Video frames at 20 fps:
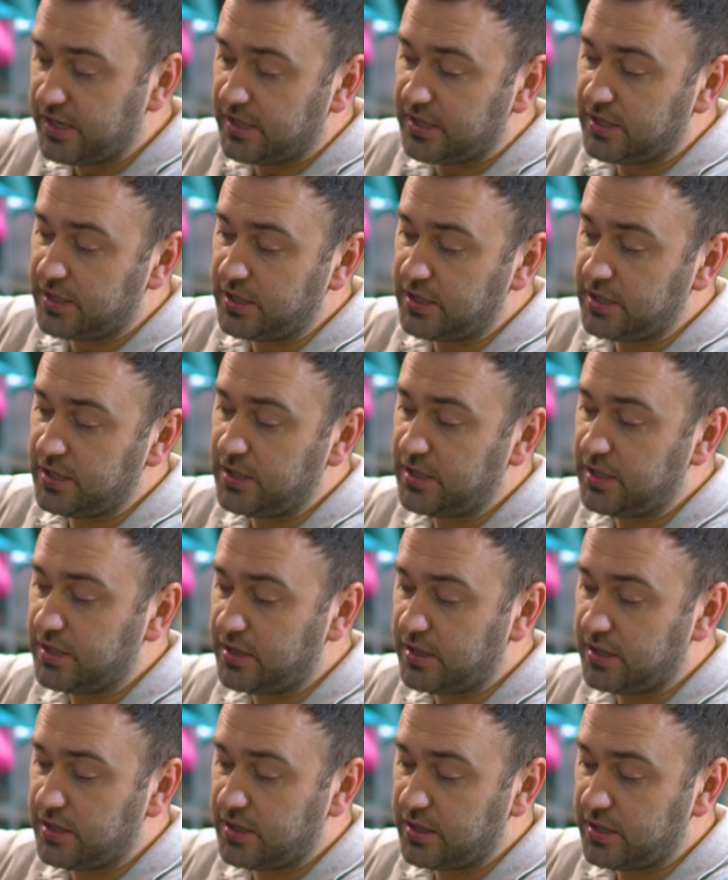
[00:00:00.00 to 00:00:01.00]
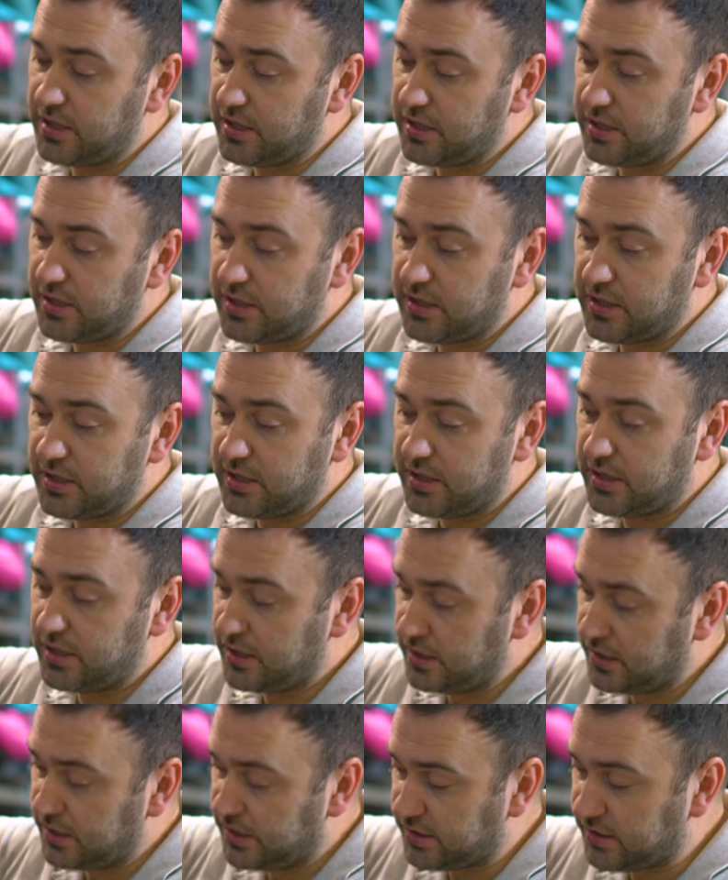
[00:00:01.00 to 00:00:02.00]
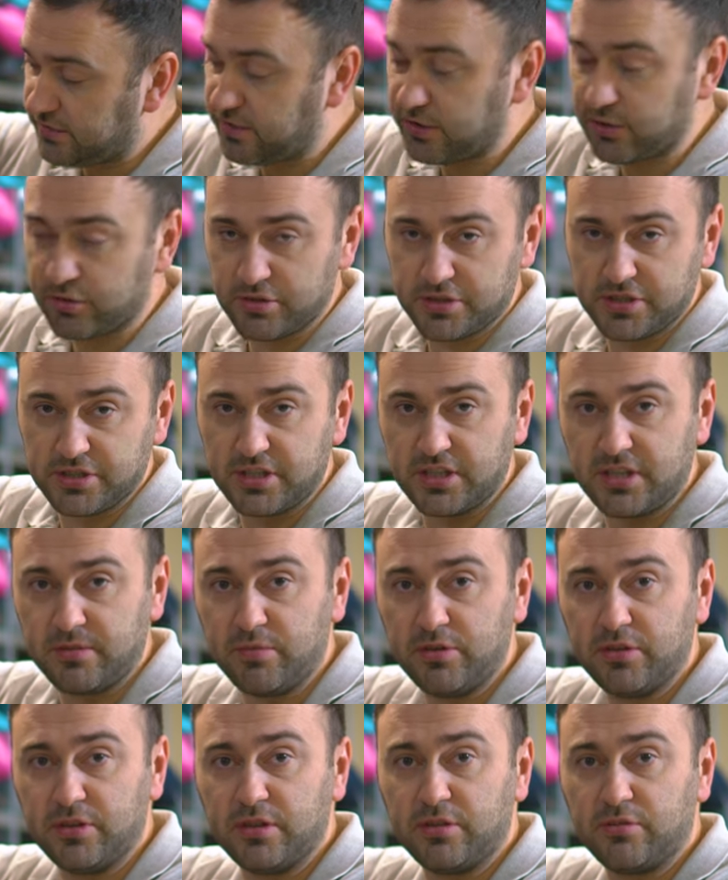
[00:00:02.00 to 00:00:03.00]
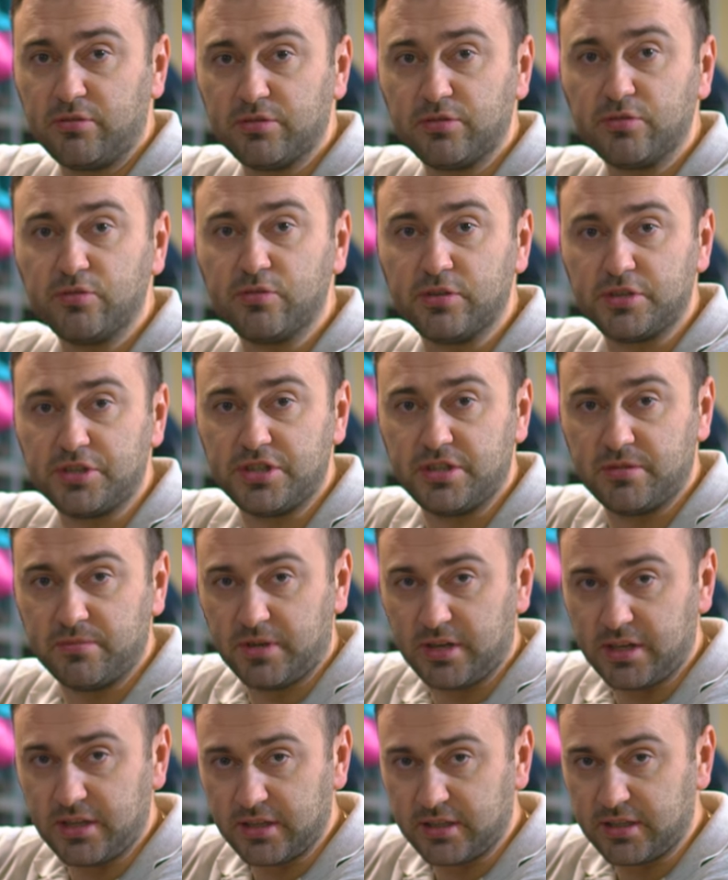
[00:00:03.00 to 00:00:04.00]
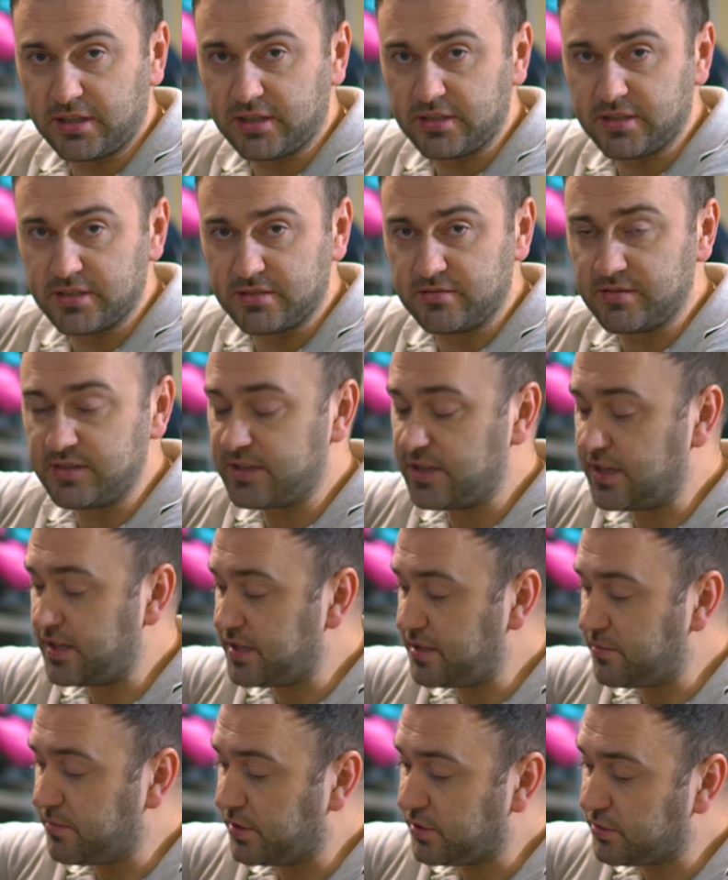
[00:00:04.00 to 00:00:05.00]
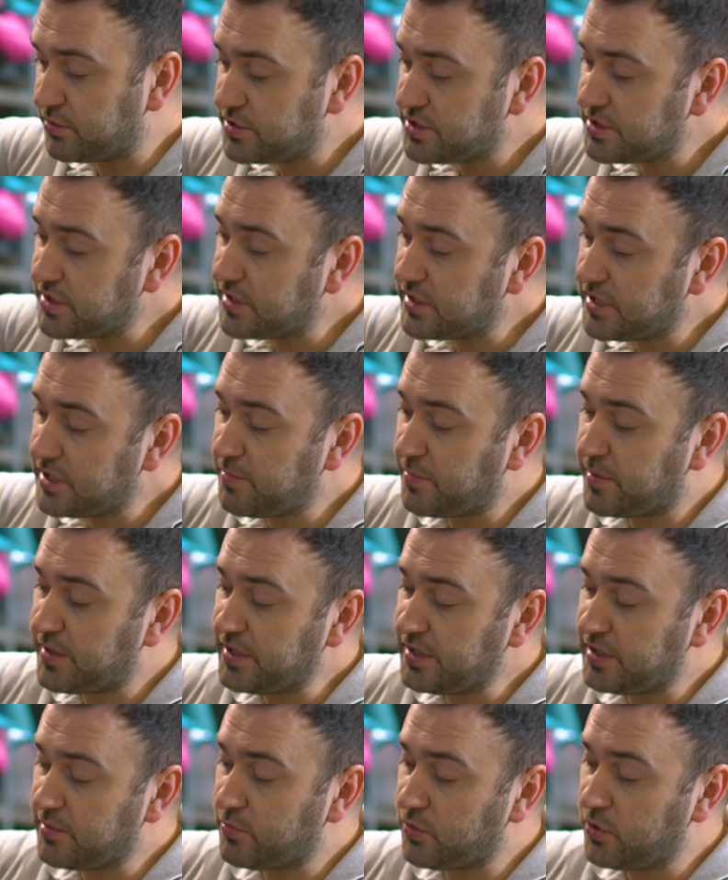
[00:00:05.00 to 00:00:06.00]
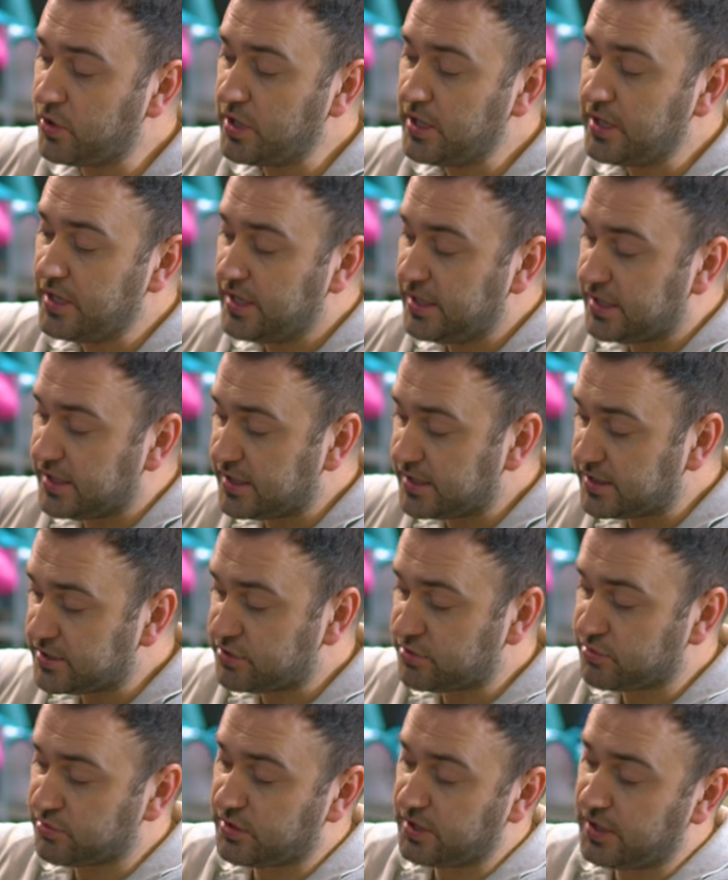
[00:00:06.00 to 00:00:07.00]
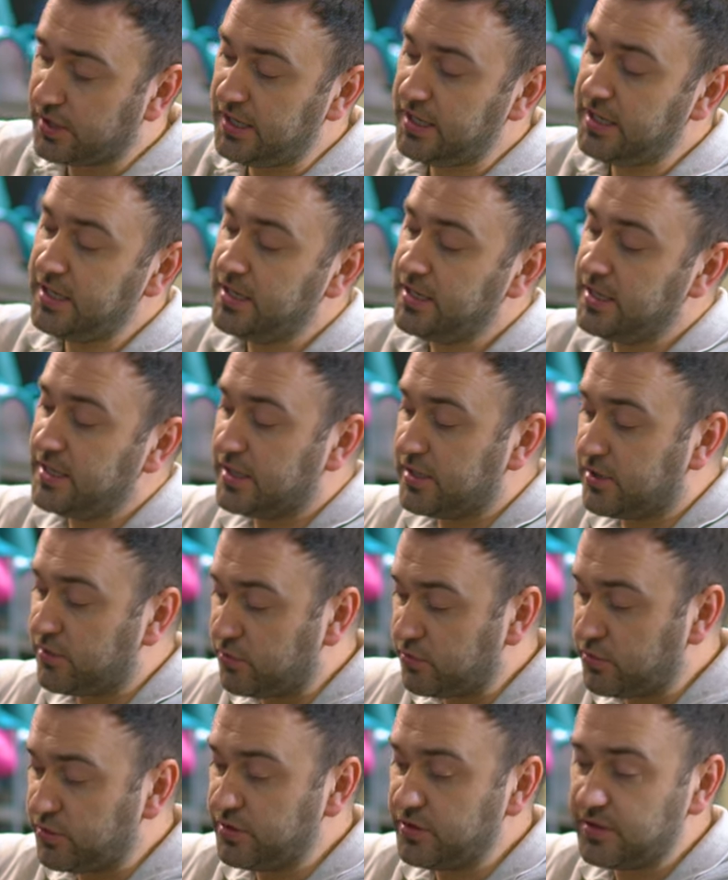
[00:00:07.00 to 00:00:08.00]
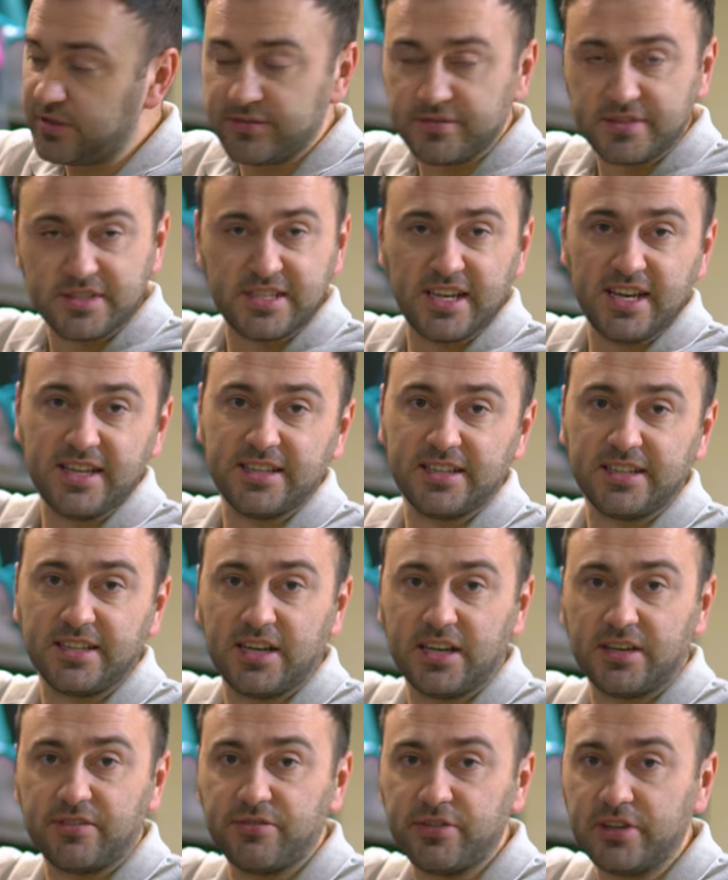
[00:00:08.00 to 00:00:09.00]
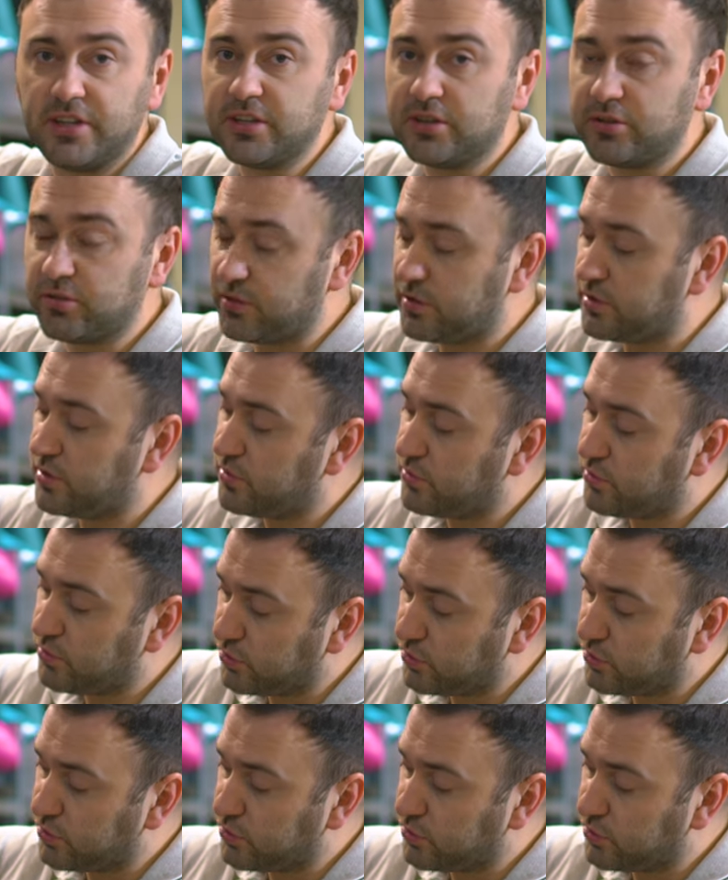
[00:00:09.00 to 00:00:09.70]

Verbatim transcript: И э, новорожденный ребенок, он очень маленький. Действительно, они малюсенькие, поэтому э, сюда он сядет как влитой.